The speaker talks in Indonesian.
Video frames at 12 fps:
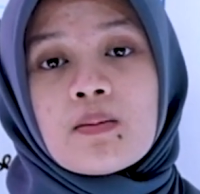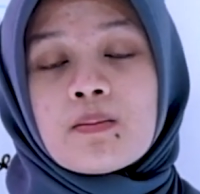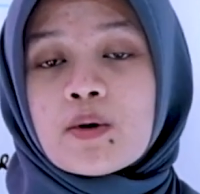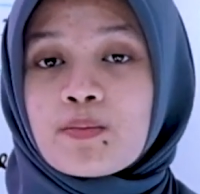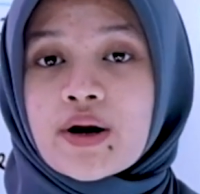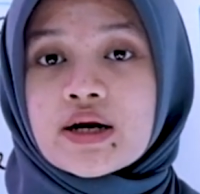
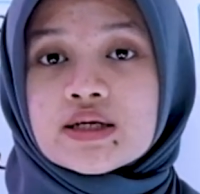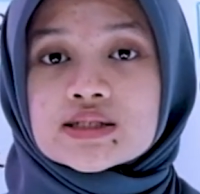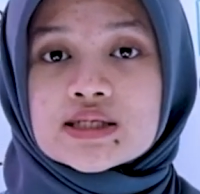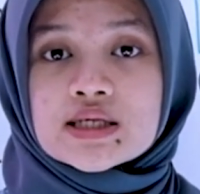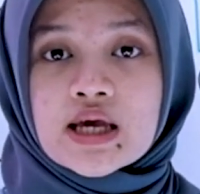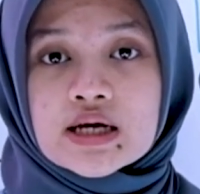
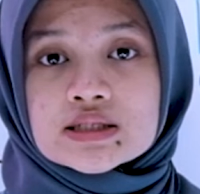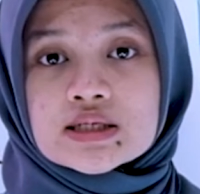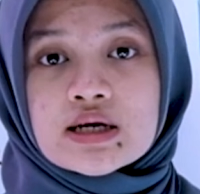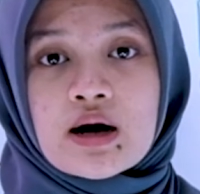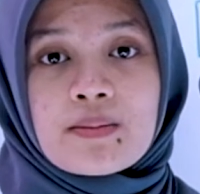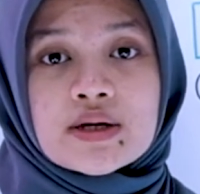memprediksinya,
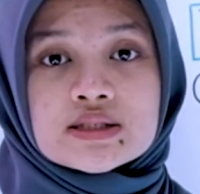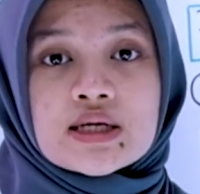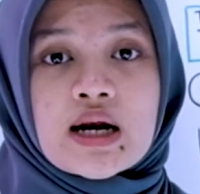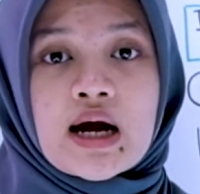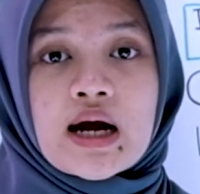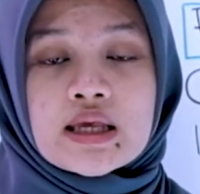sedang
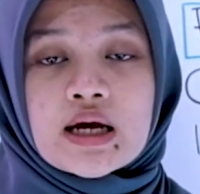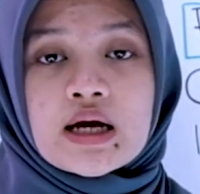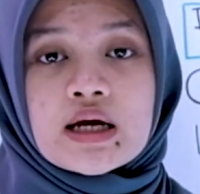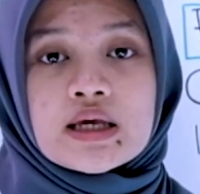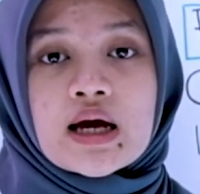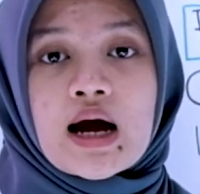
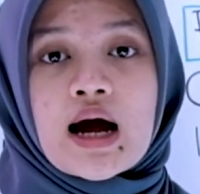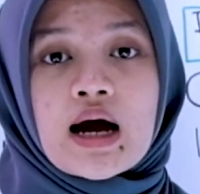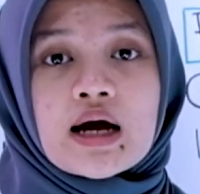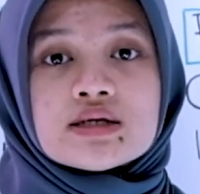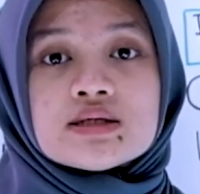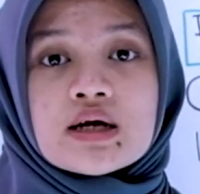merencanakannya yang
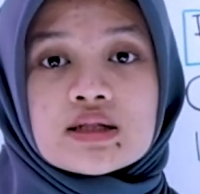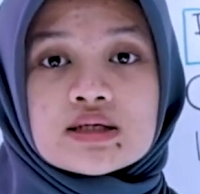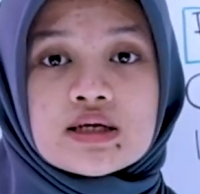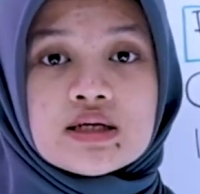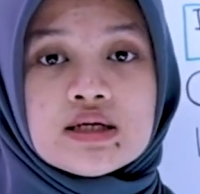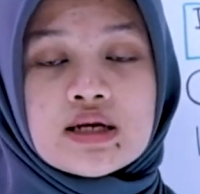akan sedang
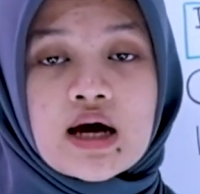terjadi